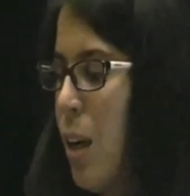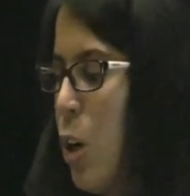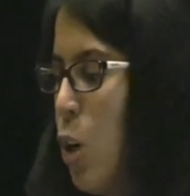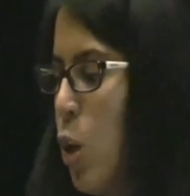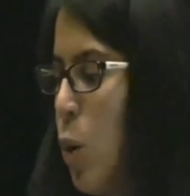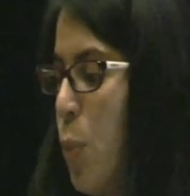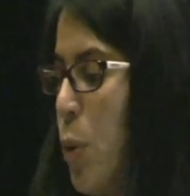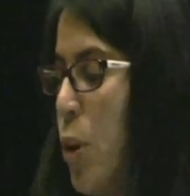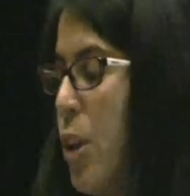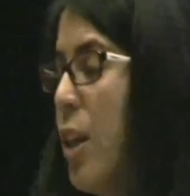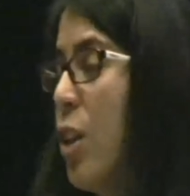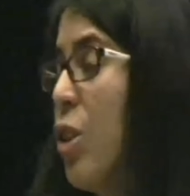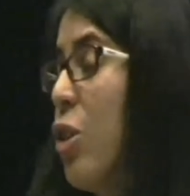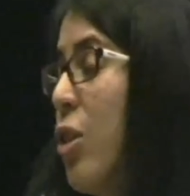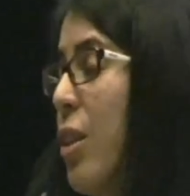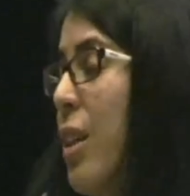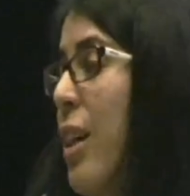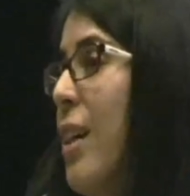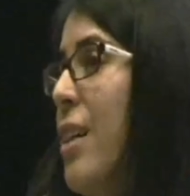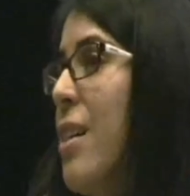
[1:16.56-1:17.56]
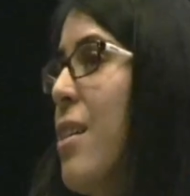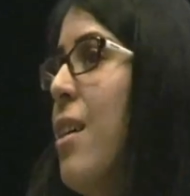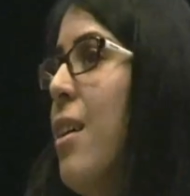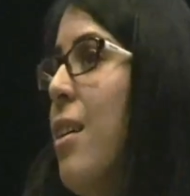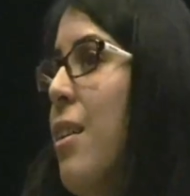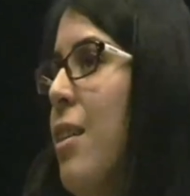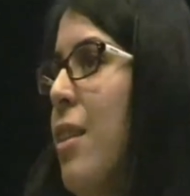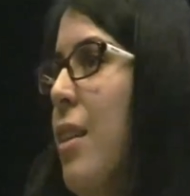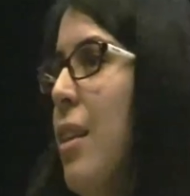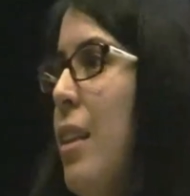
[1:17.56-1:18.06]
los proyectos que
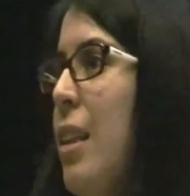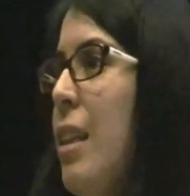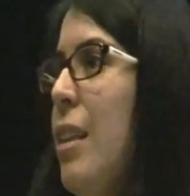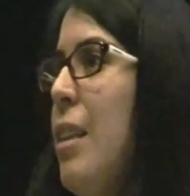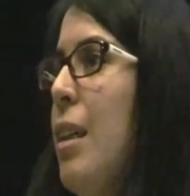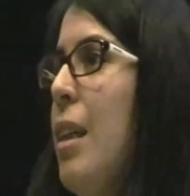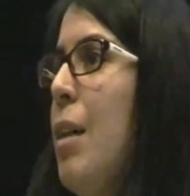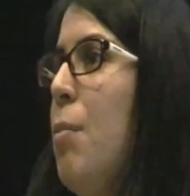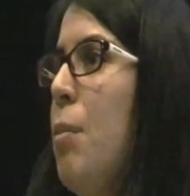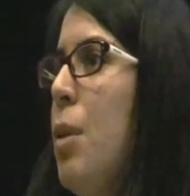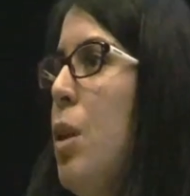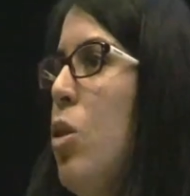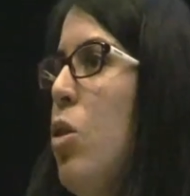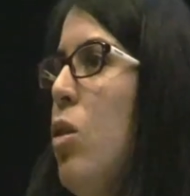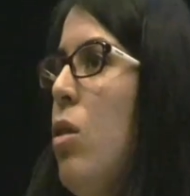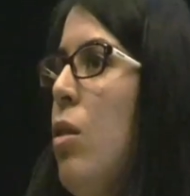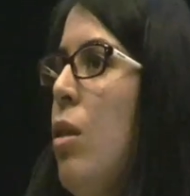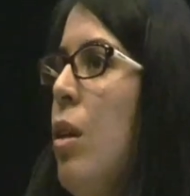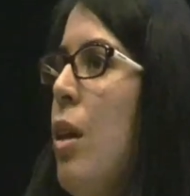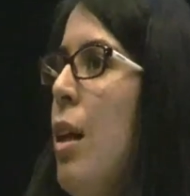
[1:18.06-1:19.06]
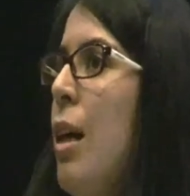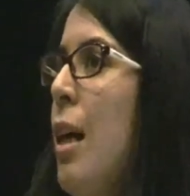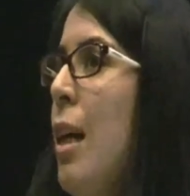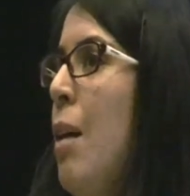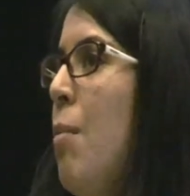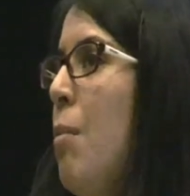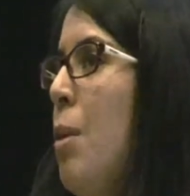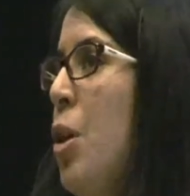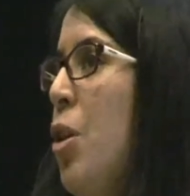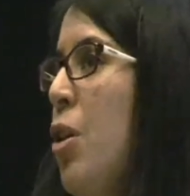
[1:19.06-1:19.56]
existen en este ámbito,
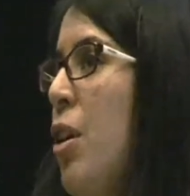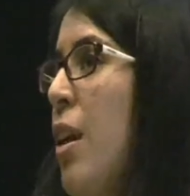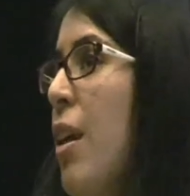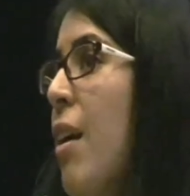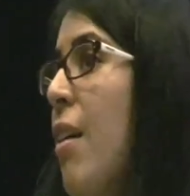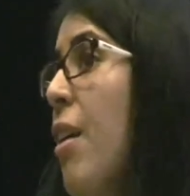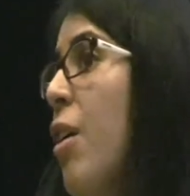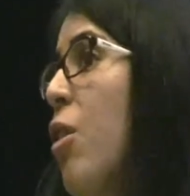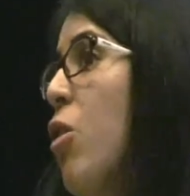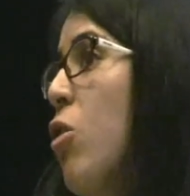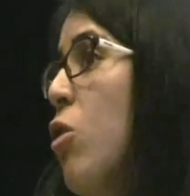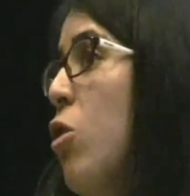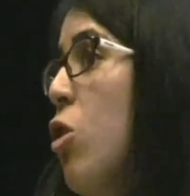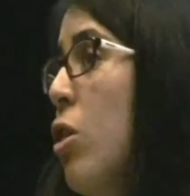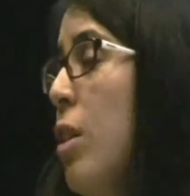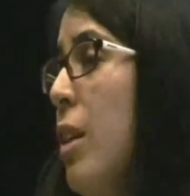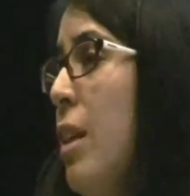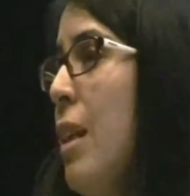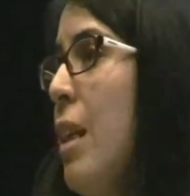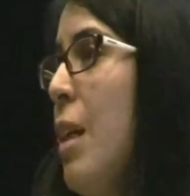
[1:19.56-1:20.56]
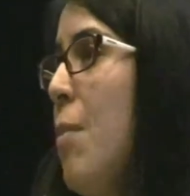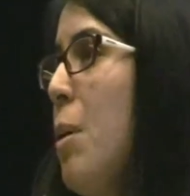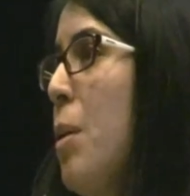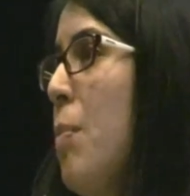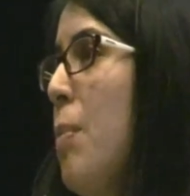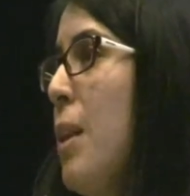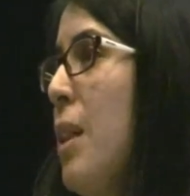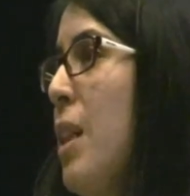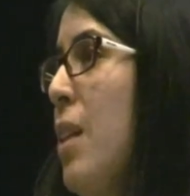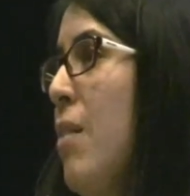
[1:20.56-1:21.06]
la mayoría de ellos no tienen la
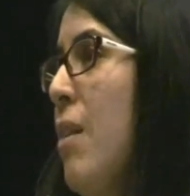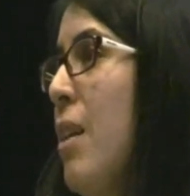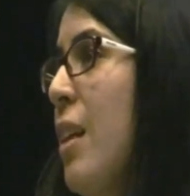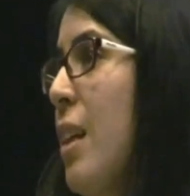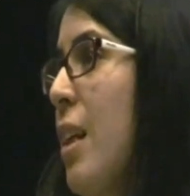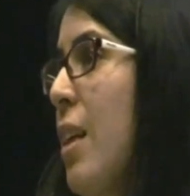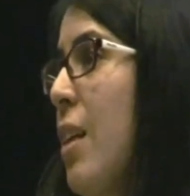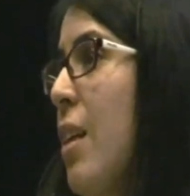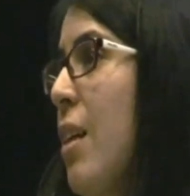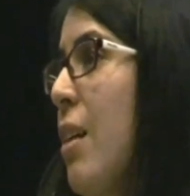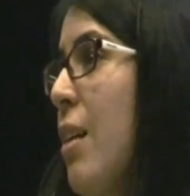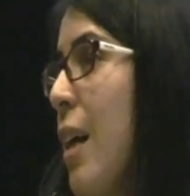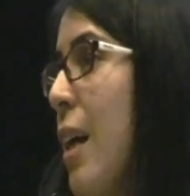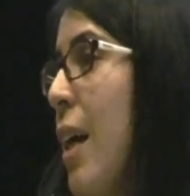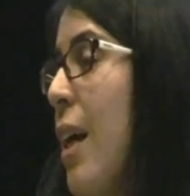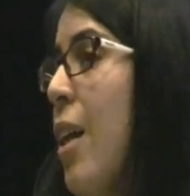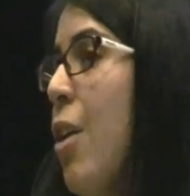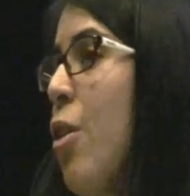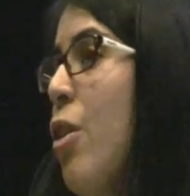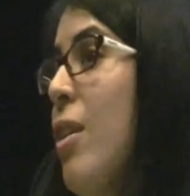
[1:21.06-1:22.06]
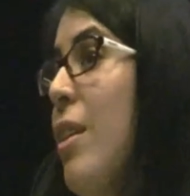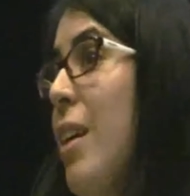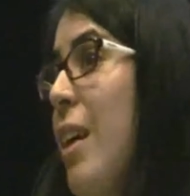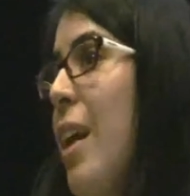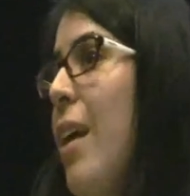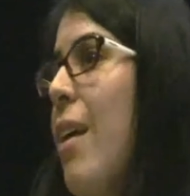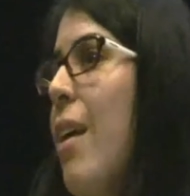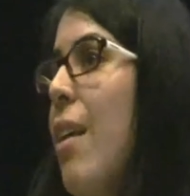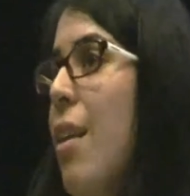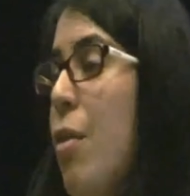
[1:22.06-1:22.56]
perspectiva de, género
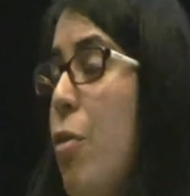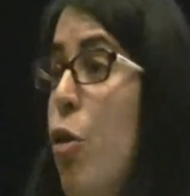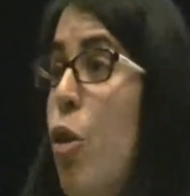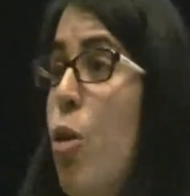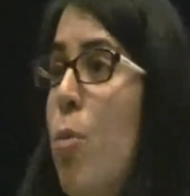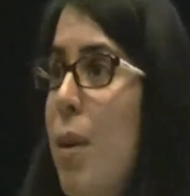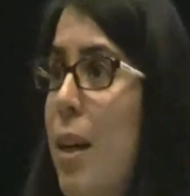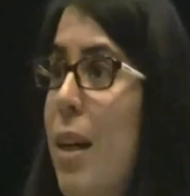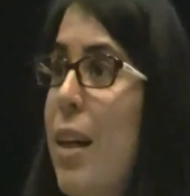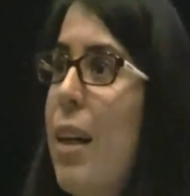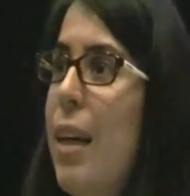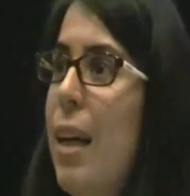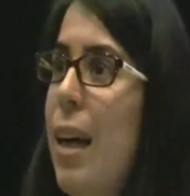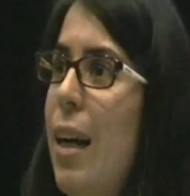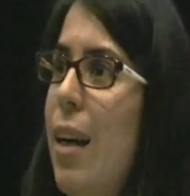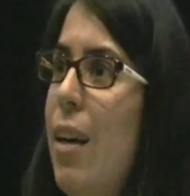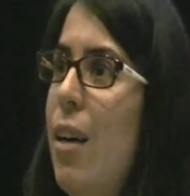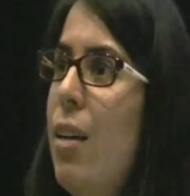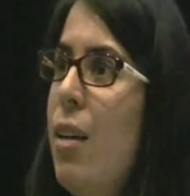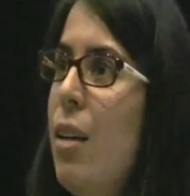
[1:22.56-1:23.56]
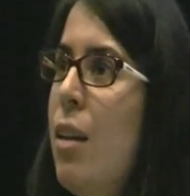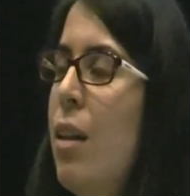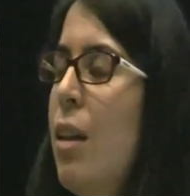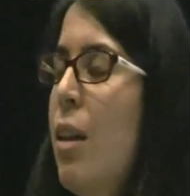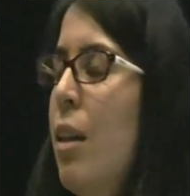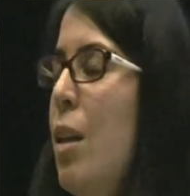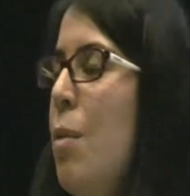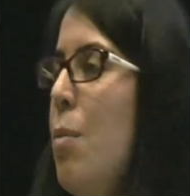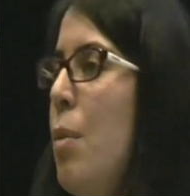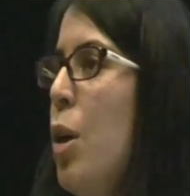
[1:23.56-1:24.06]
integrada de forma real
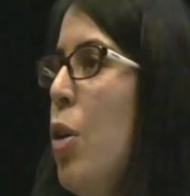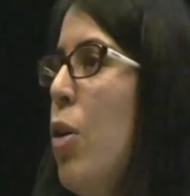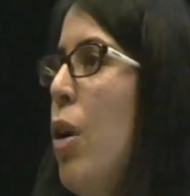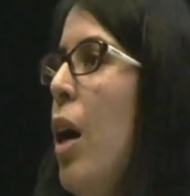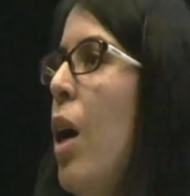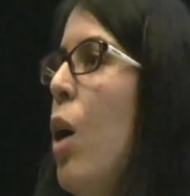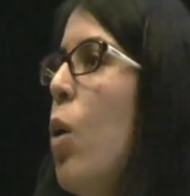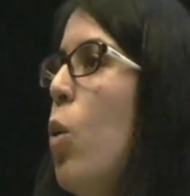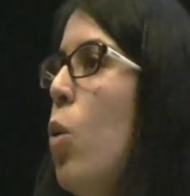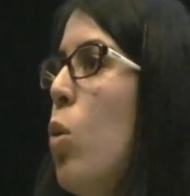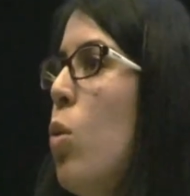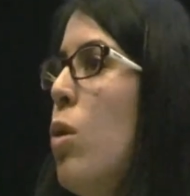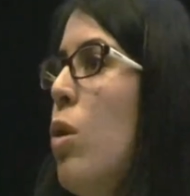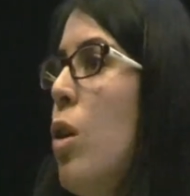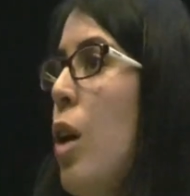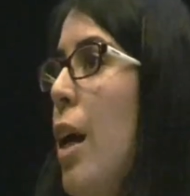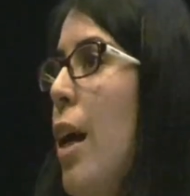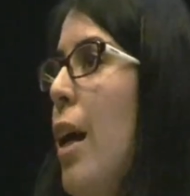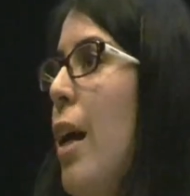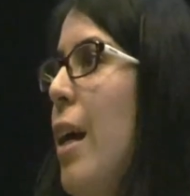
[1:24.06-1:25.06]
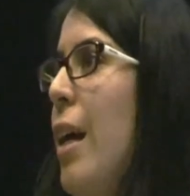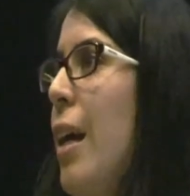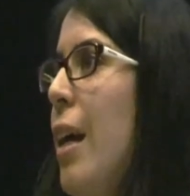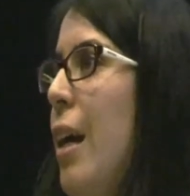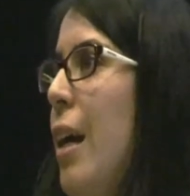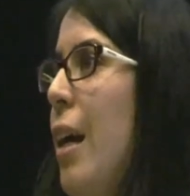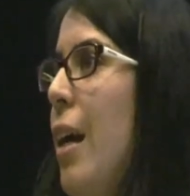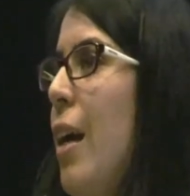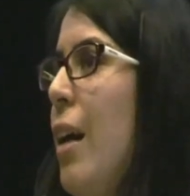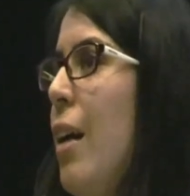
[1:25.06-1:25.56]
y menos aún
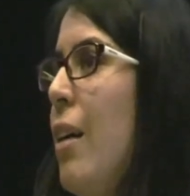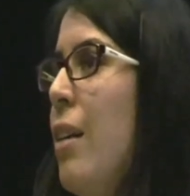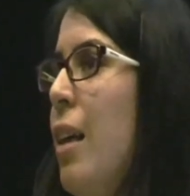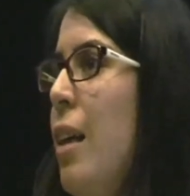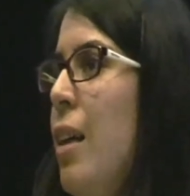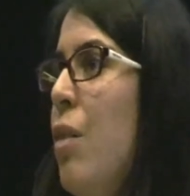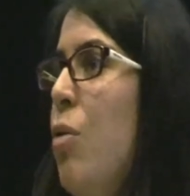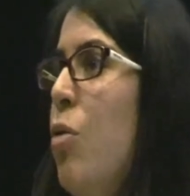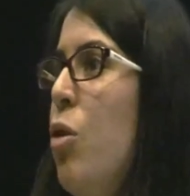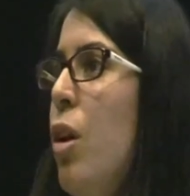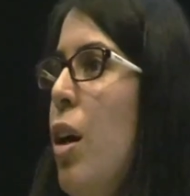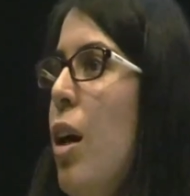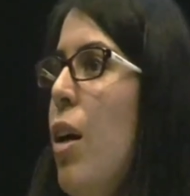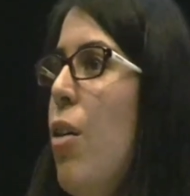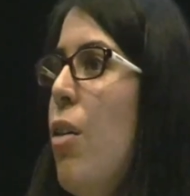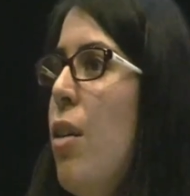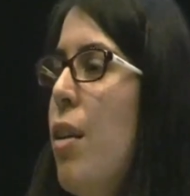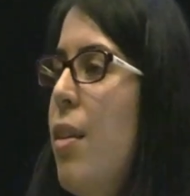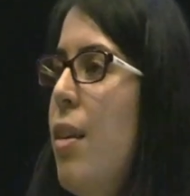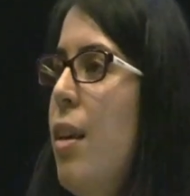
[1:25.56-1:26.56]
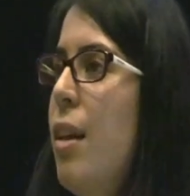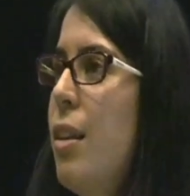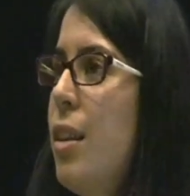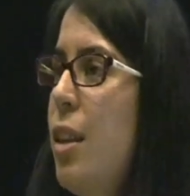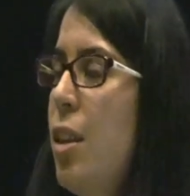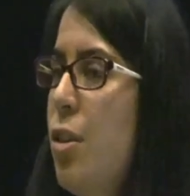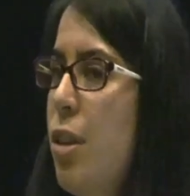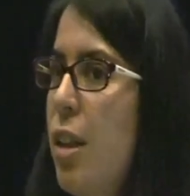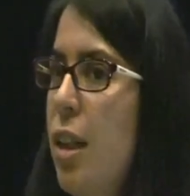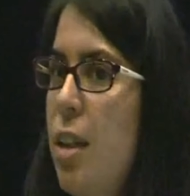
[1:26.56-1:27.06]
eh, están enfocados desde la
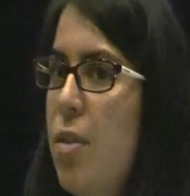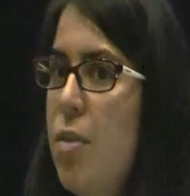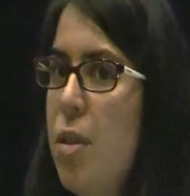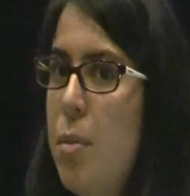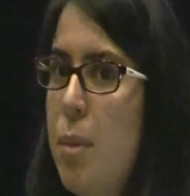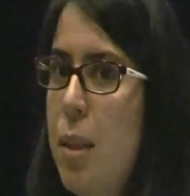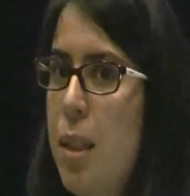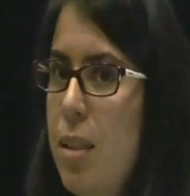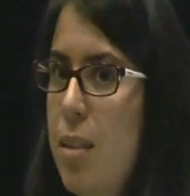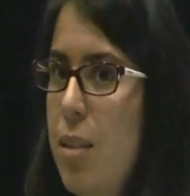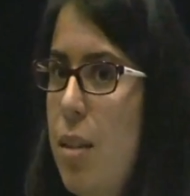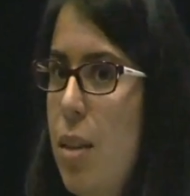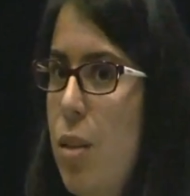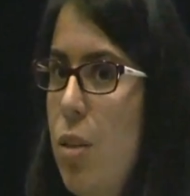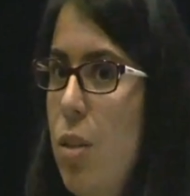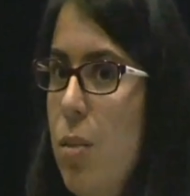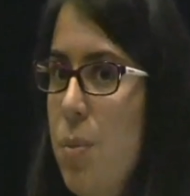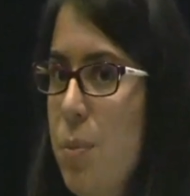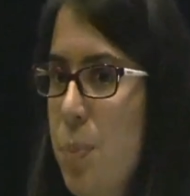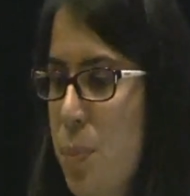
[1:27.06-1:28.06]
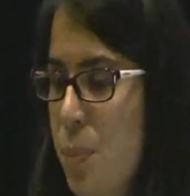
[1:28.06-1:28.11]
teoría feminista. ¿no?